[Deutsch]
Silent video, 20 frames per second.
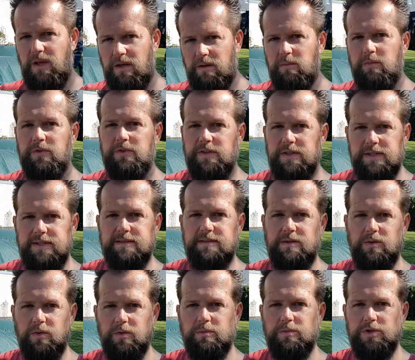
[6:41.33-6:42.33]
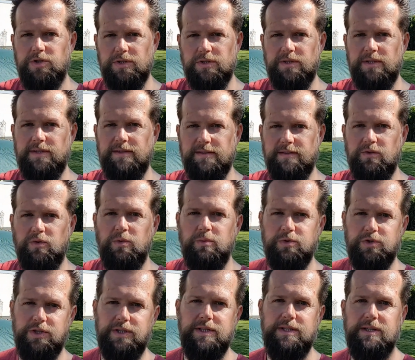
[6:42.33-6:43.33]
Dann musst du diese komische, dieses
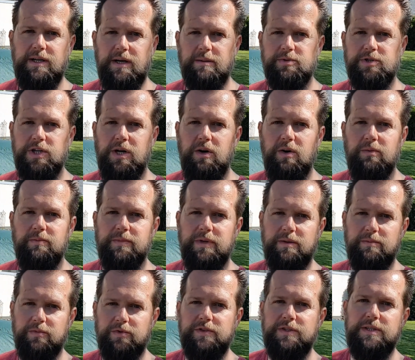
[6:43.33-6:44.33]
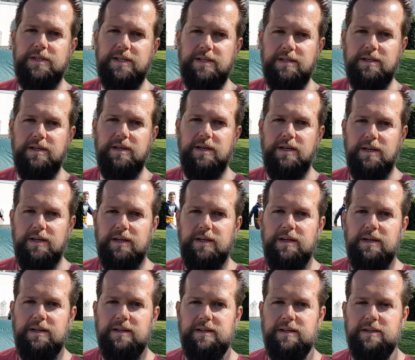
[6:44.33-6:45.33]
komische Gitter abschrauben, dann musst du den,
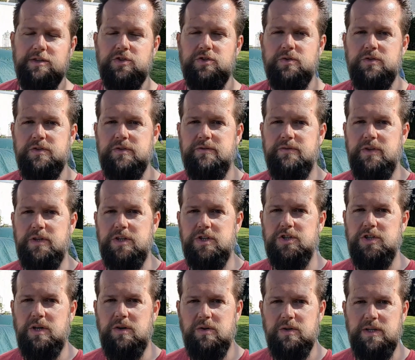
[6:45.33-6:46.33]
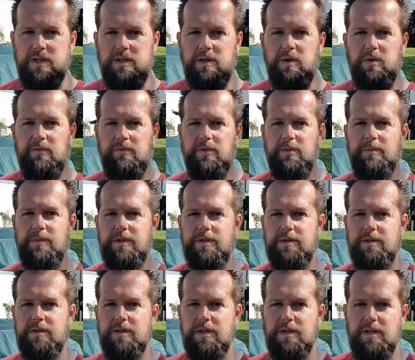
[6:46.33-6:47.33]
den Stutzen für den Schlauch da drauf
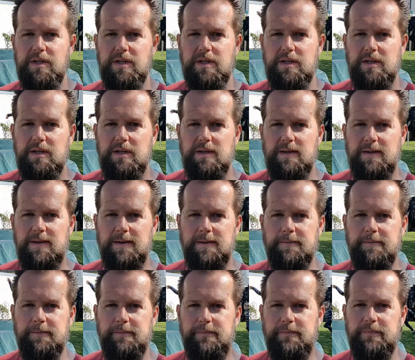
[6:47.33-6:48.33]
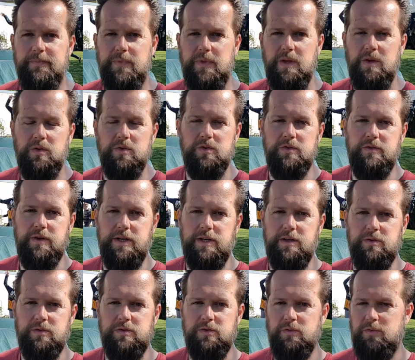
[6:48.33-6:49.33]
fummeln ähm, und so
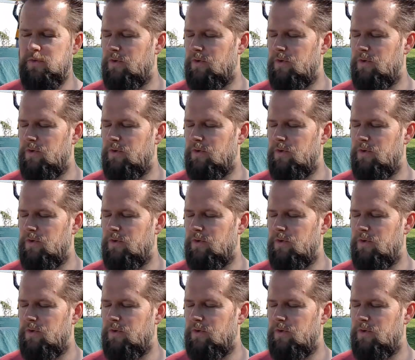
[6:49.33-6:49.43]
weiter und so